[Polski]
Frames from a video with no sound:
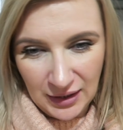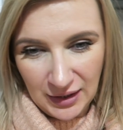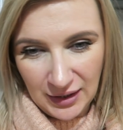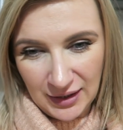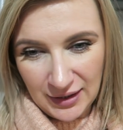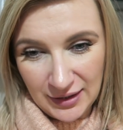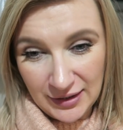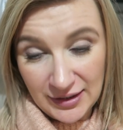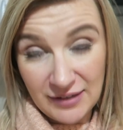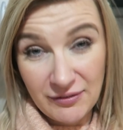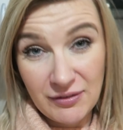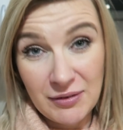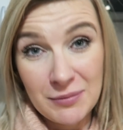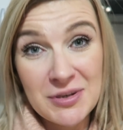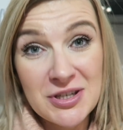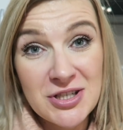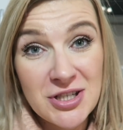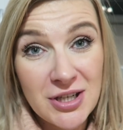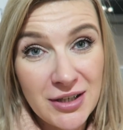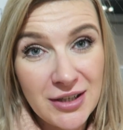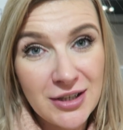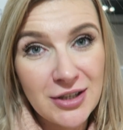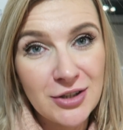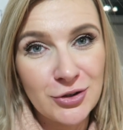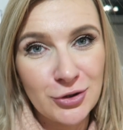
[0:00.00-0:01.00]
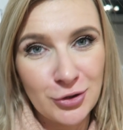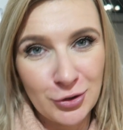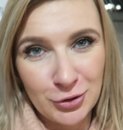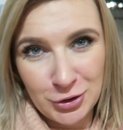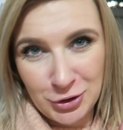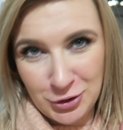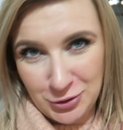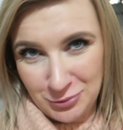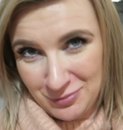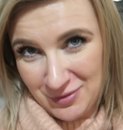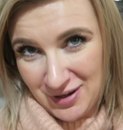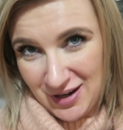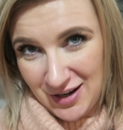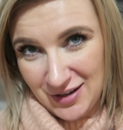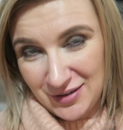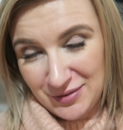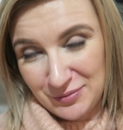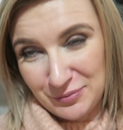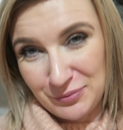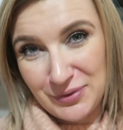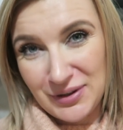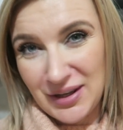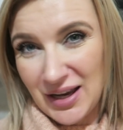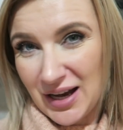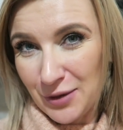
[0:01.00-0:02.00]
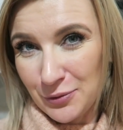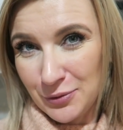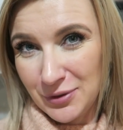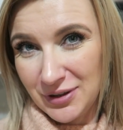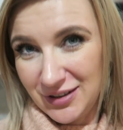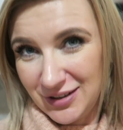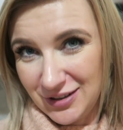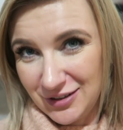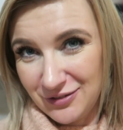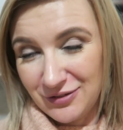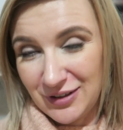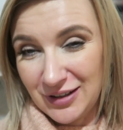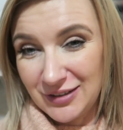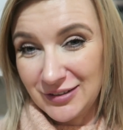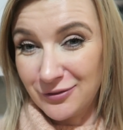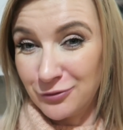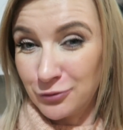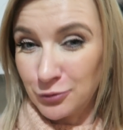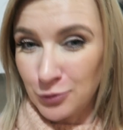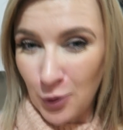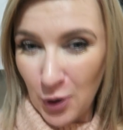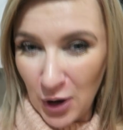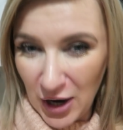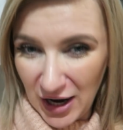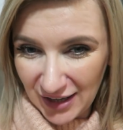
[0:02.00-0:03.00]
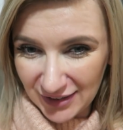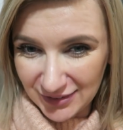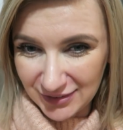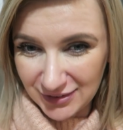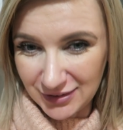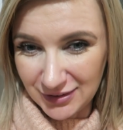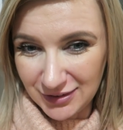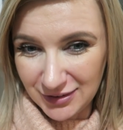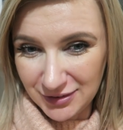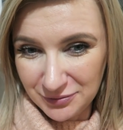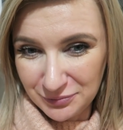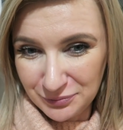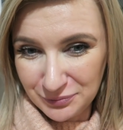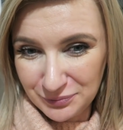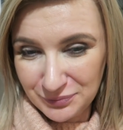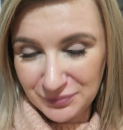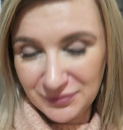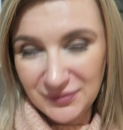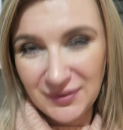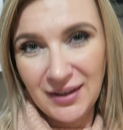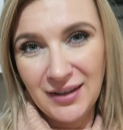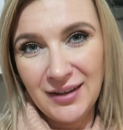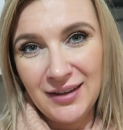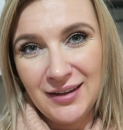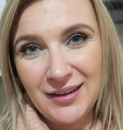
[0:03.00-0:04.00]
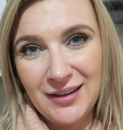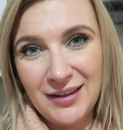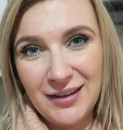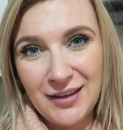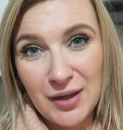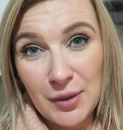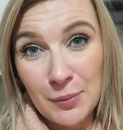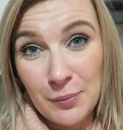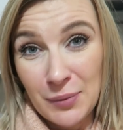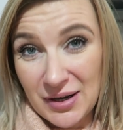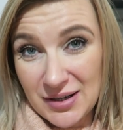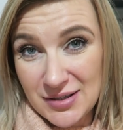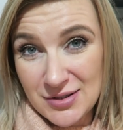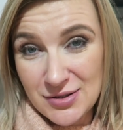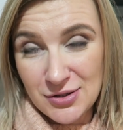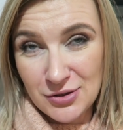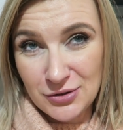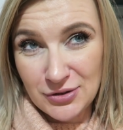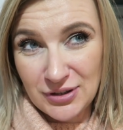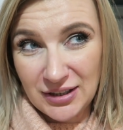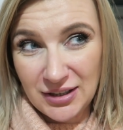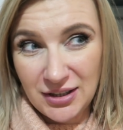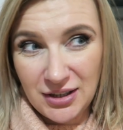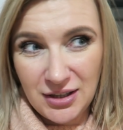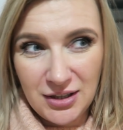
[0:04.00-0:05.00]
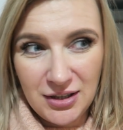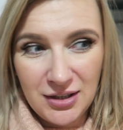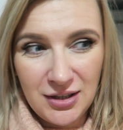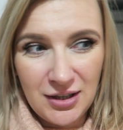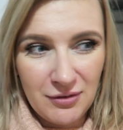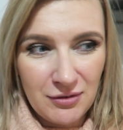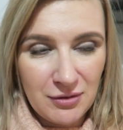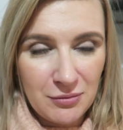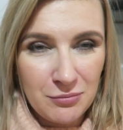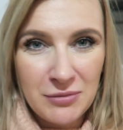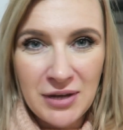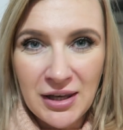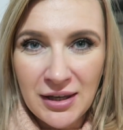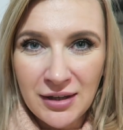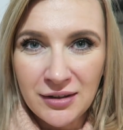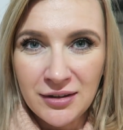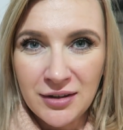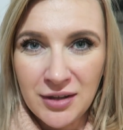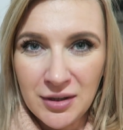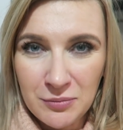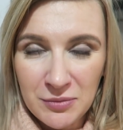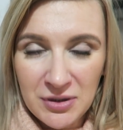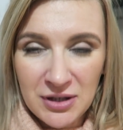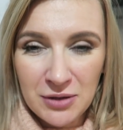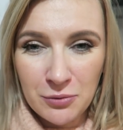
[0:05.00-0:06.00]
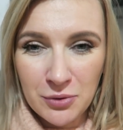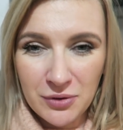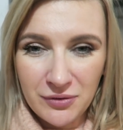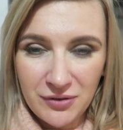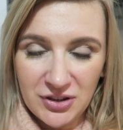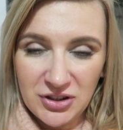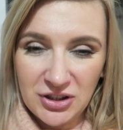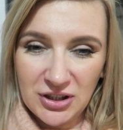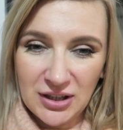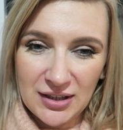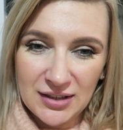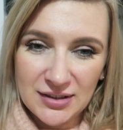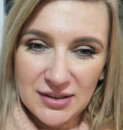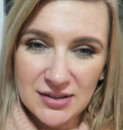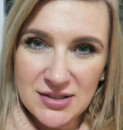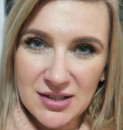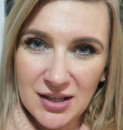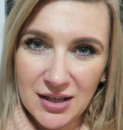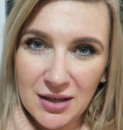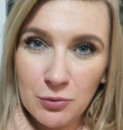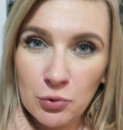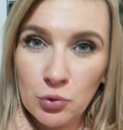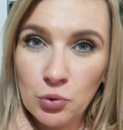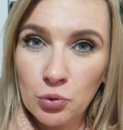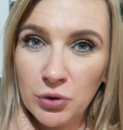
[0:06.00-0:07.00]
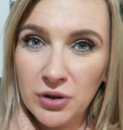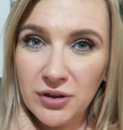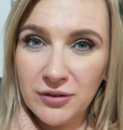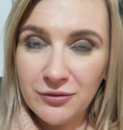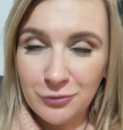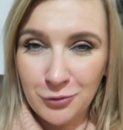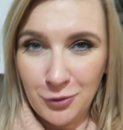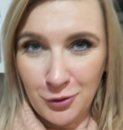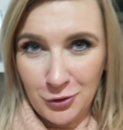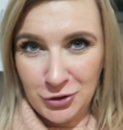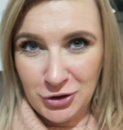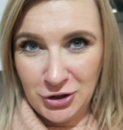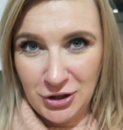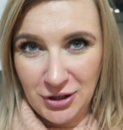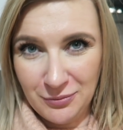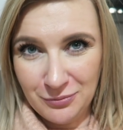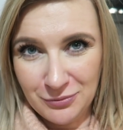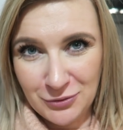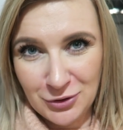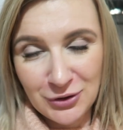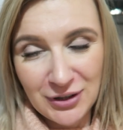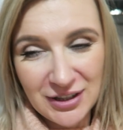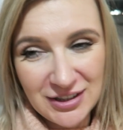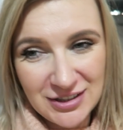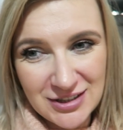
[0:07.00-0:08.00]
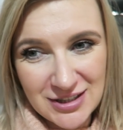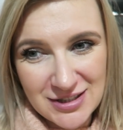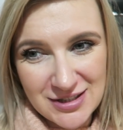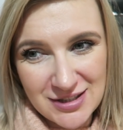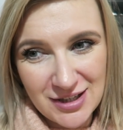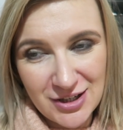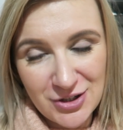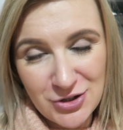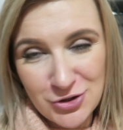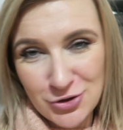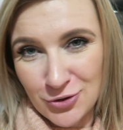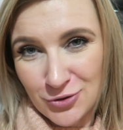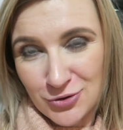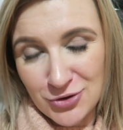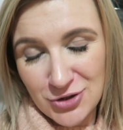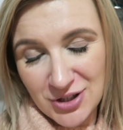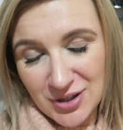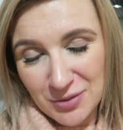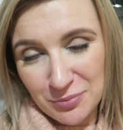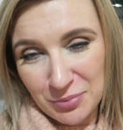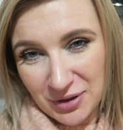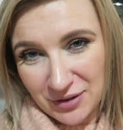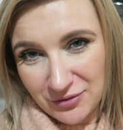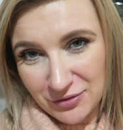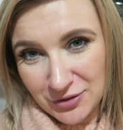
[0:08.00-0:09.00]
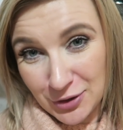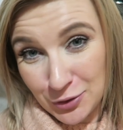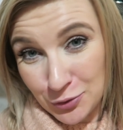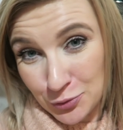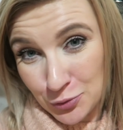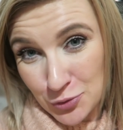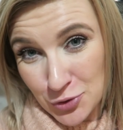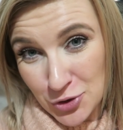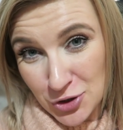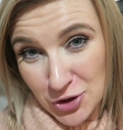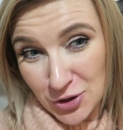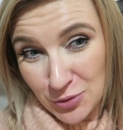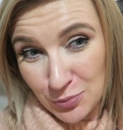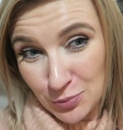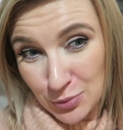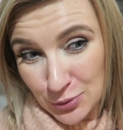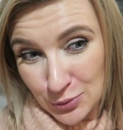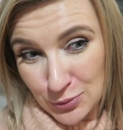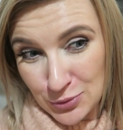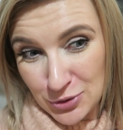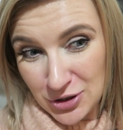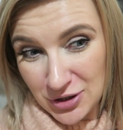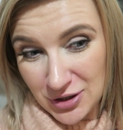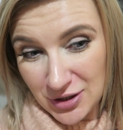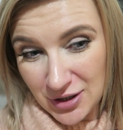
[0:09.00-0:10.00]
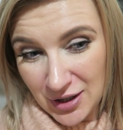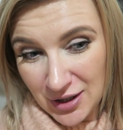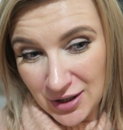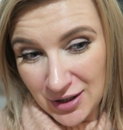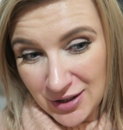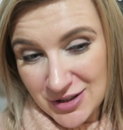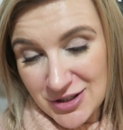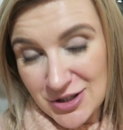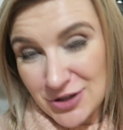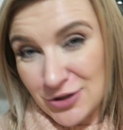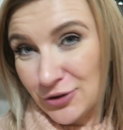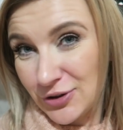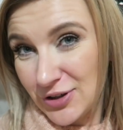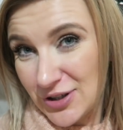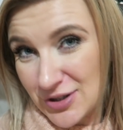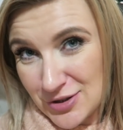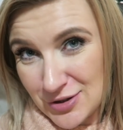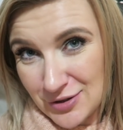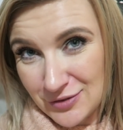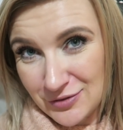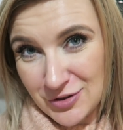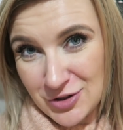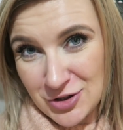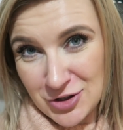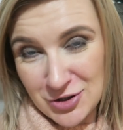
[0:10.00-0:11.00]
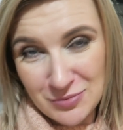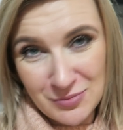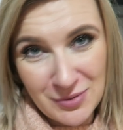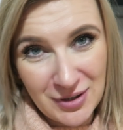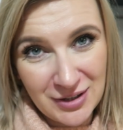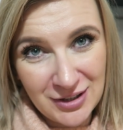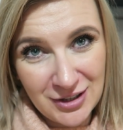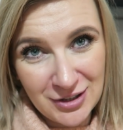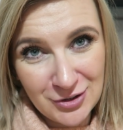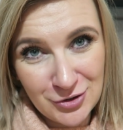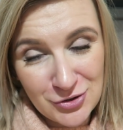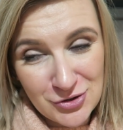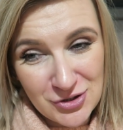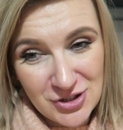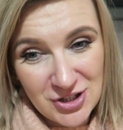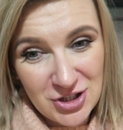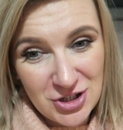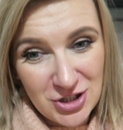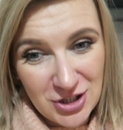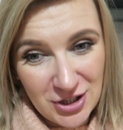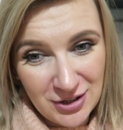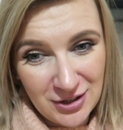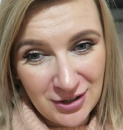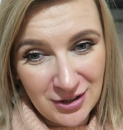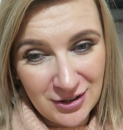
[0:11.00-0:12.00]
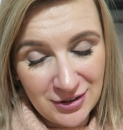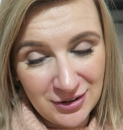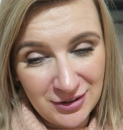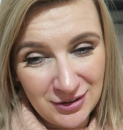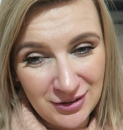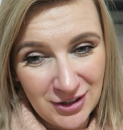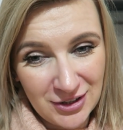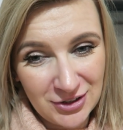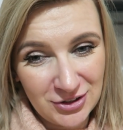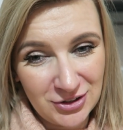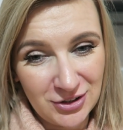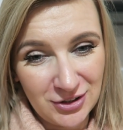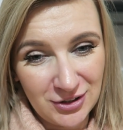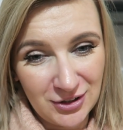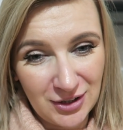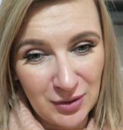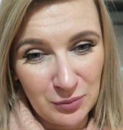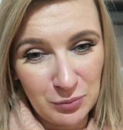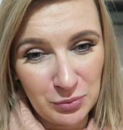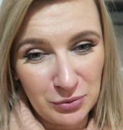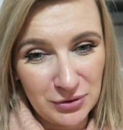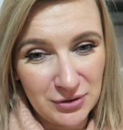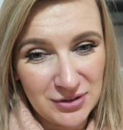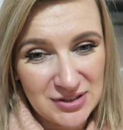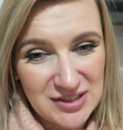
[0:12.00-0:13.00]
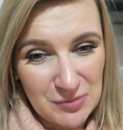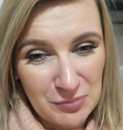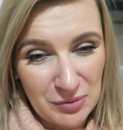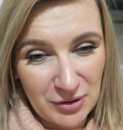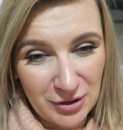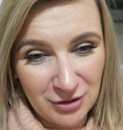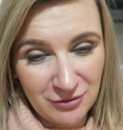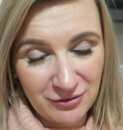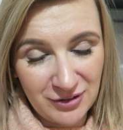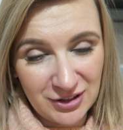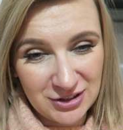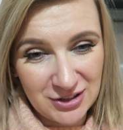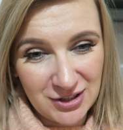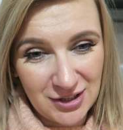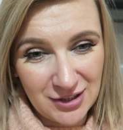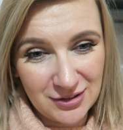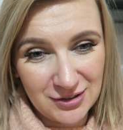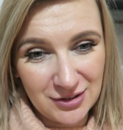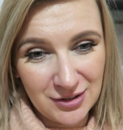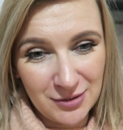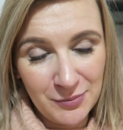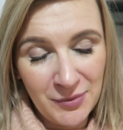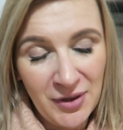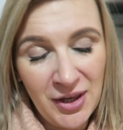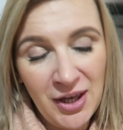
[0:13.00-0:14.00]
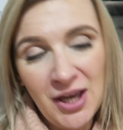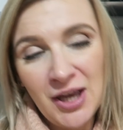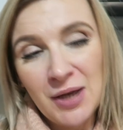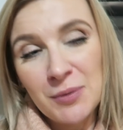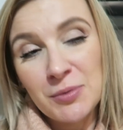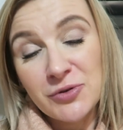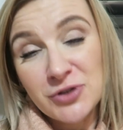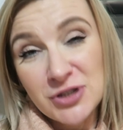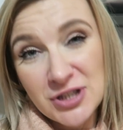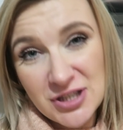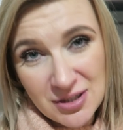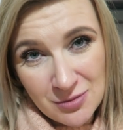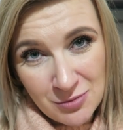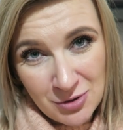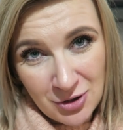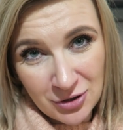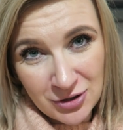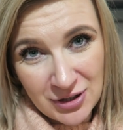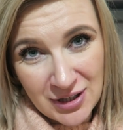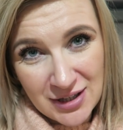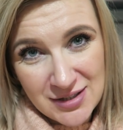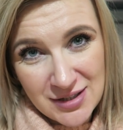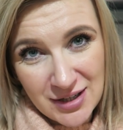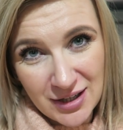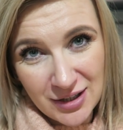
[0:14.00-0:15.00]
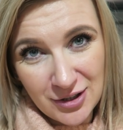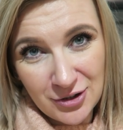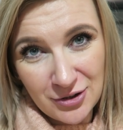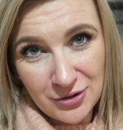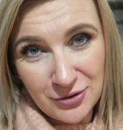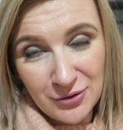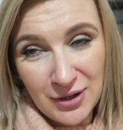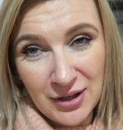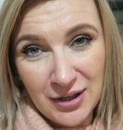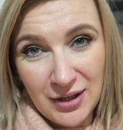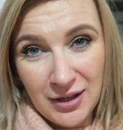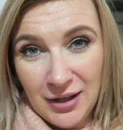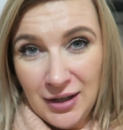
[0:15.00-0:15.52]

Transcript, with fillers: ale nie wiem, jeżeli ktoś ma biały dywan włochaty, bardzo taki, nie wiem, miękki, miły, wiecie, ale to z takim długim włosiem, to dajcie znać, czy on się naprawdę kurzy i brudzi, czy to jest do wytrzymania, do zniesienia i da się jakby zapanować nad tym. Bo wszyscy mi odradzają,